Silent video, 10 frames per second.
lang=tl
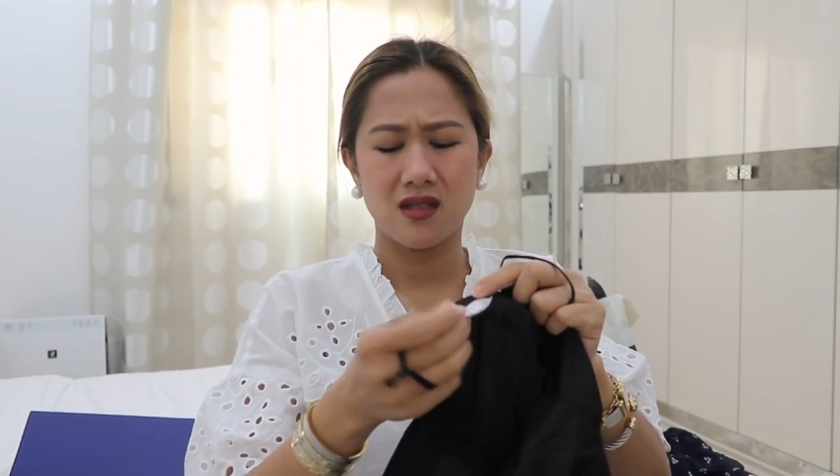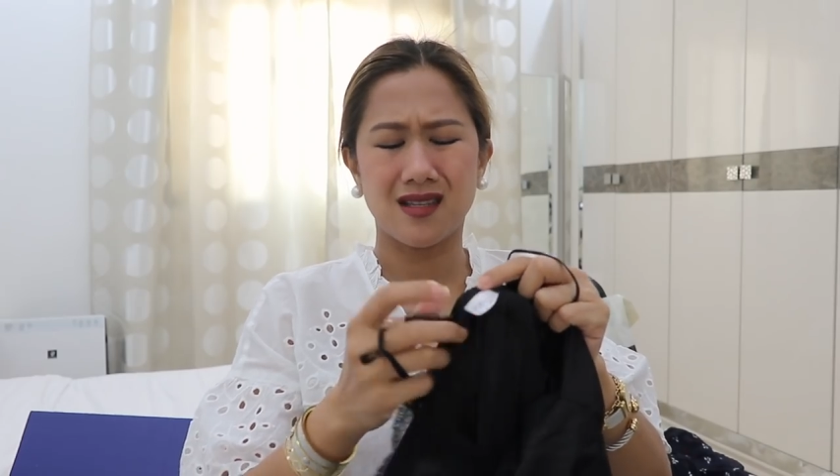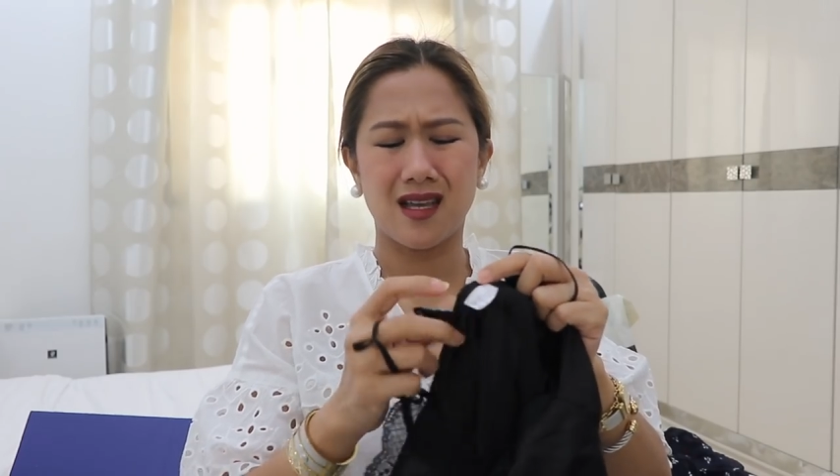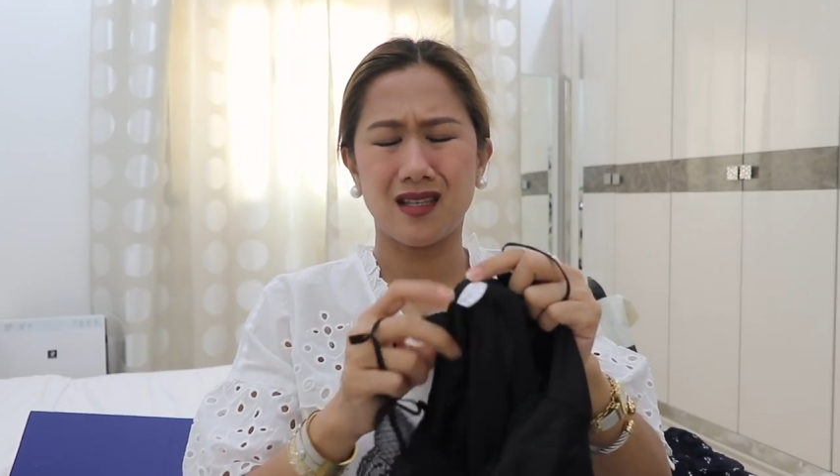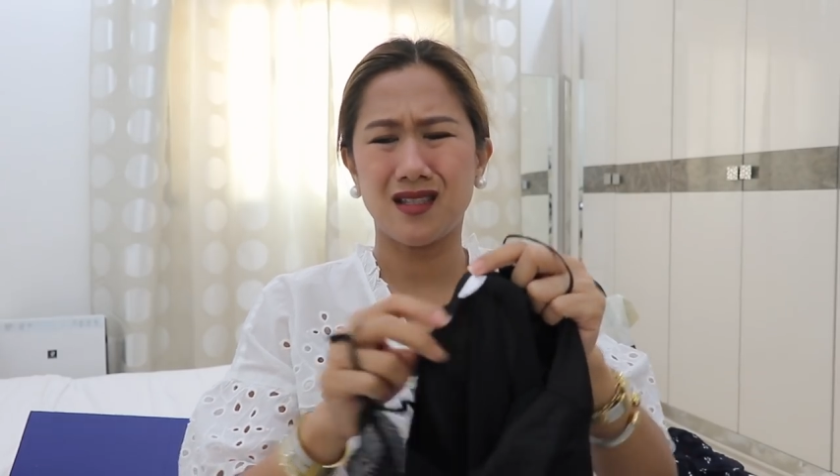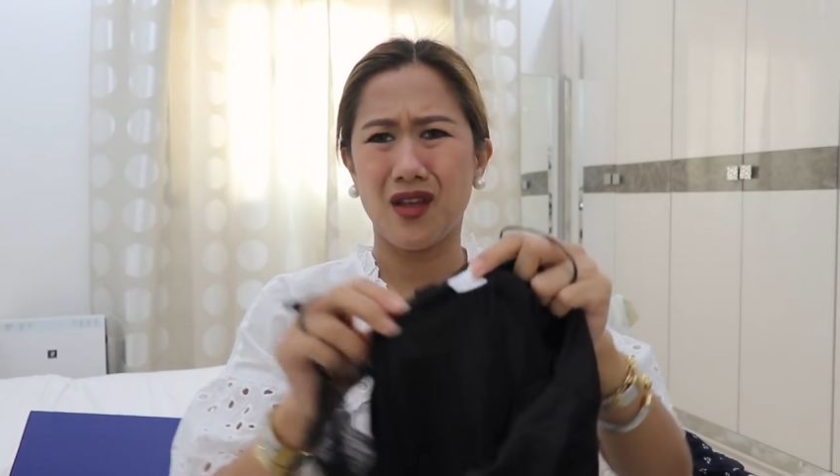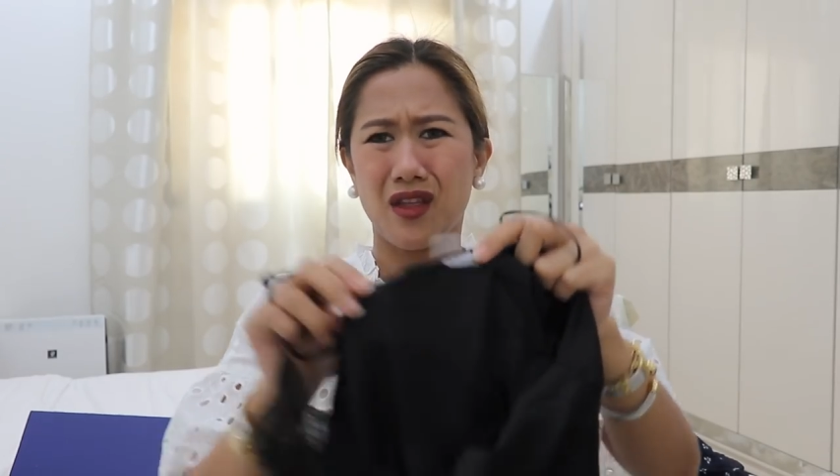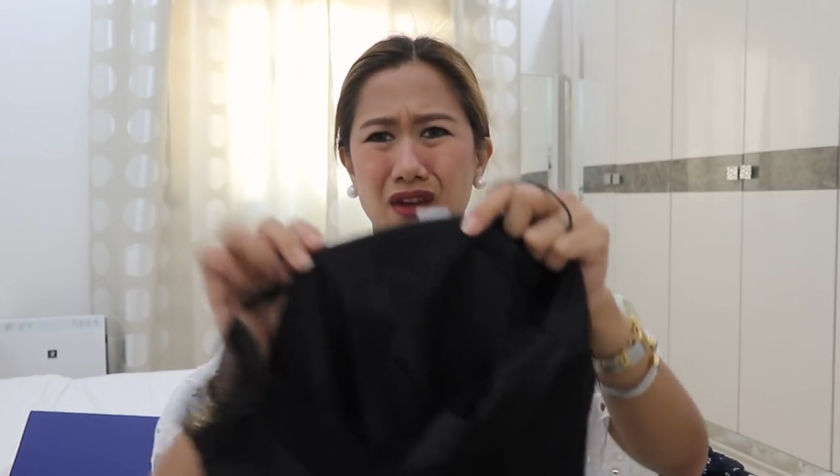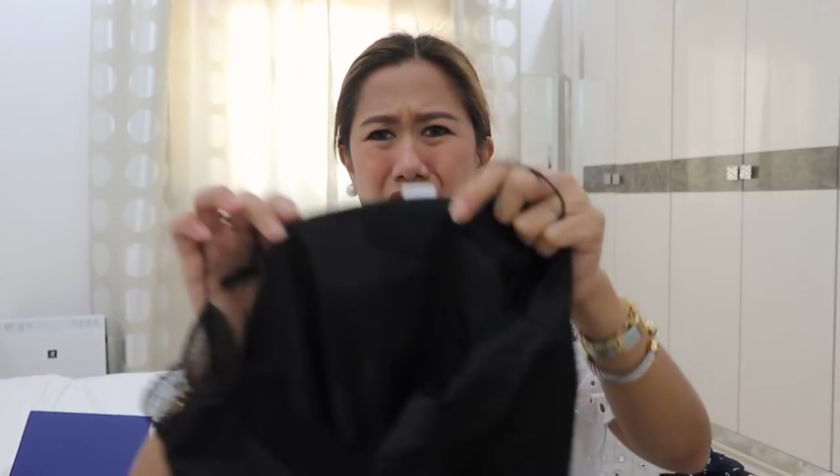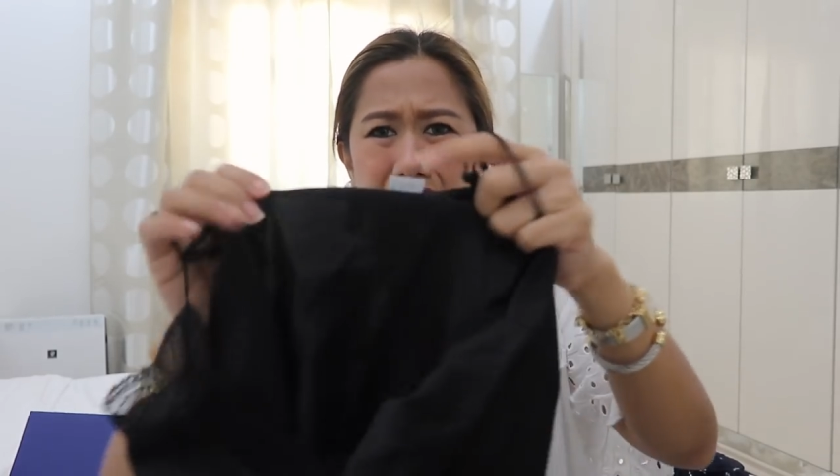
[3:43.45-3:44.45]
size
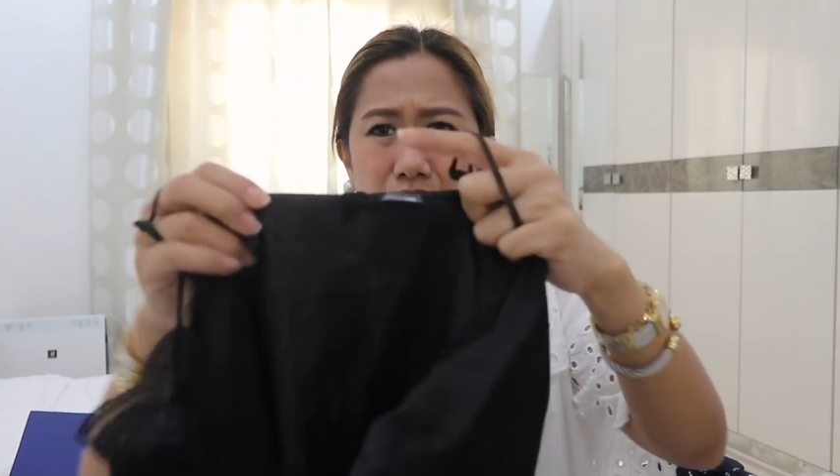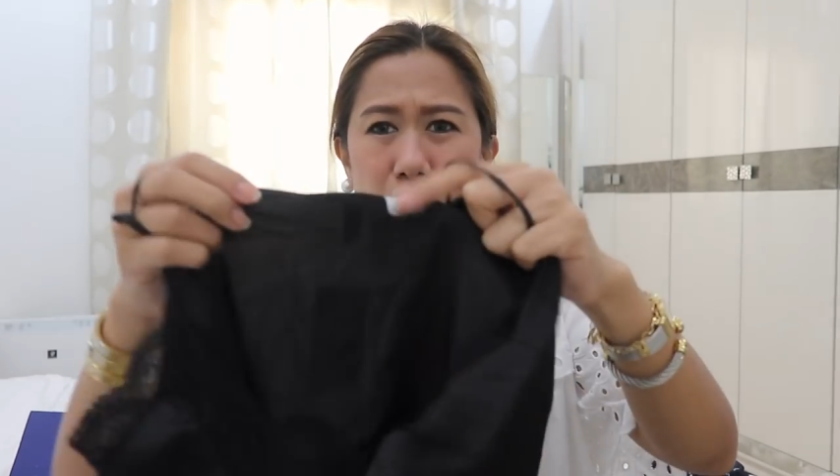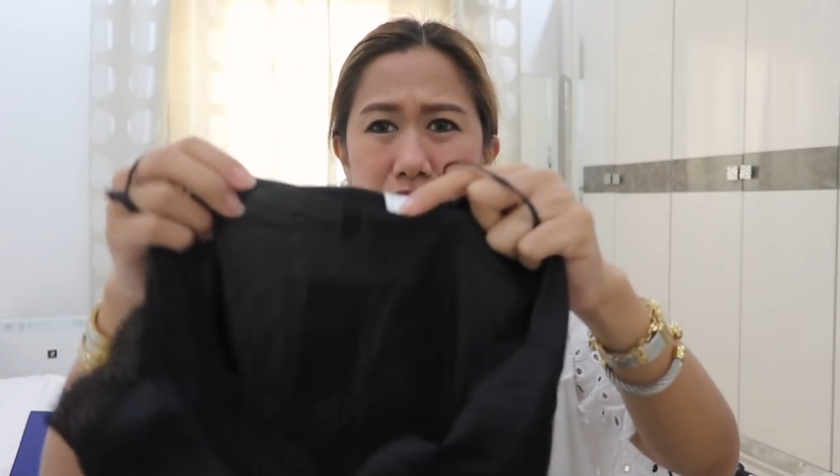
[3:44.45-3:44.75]
32.